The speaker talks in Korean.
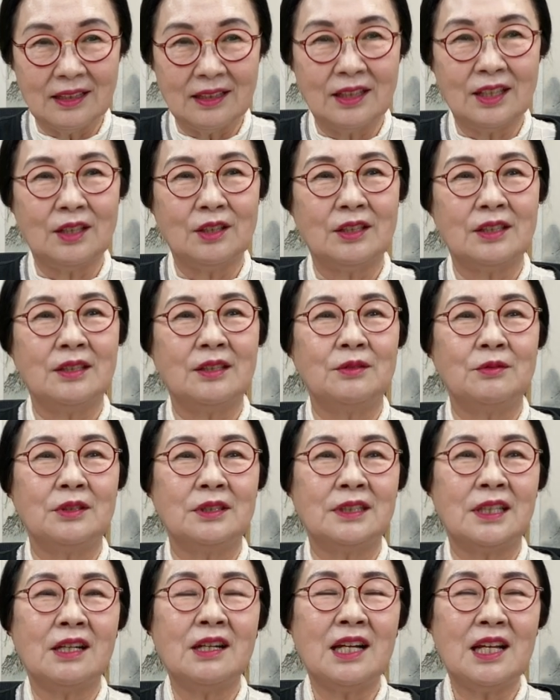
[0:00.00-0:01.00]
예,
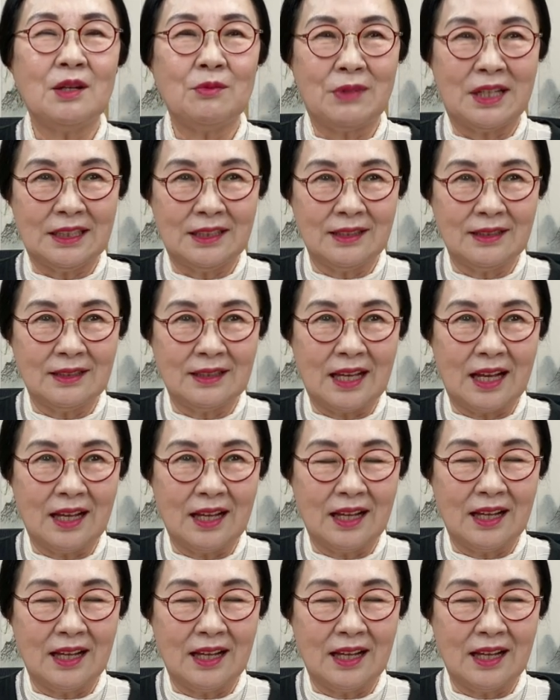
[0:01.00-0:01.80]
차가야 맛있다.